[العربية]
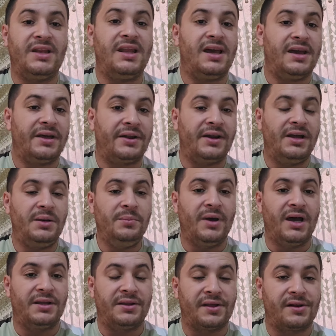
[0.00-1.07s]
الله
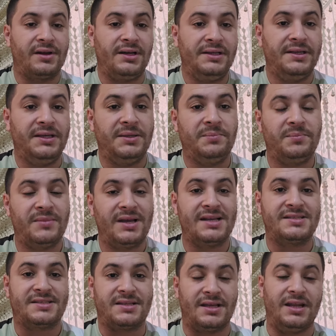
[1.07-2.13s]
الرحمن الرحيم
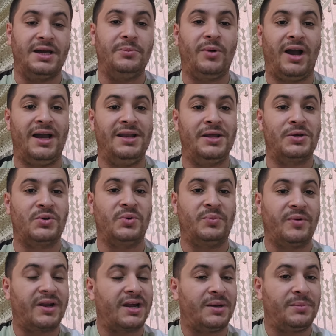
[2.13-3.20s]
السلام
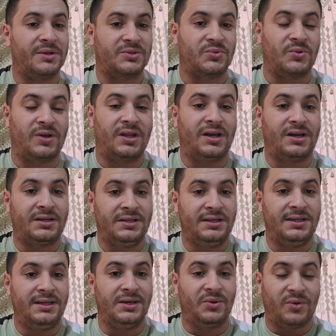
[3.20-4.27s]
عليكم ورحمة
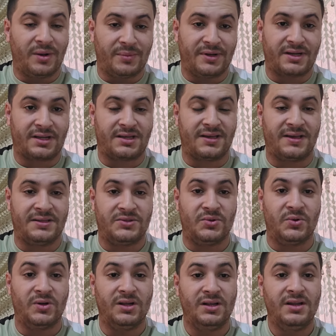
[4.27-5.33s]
الله
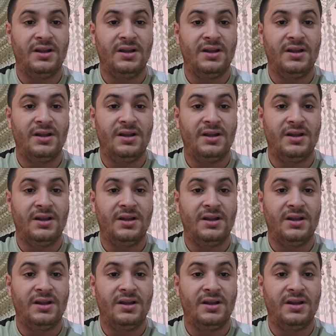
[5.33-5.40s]
وبركاته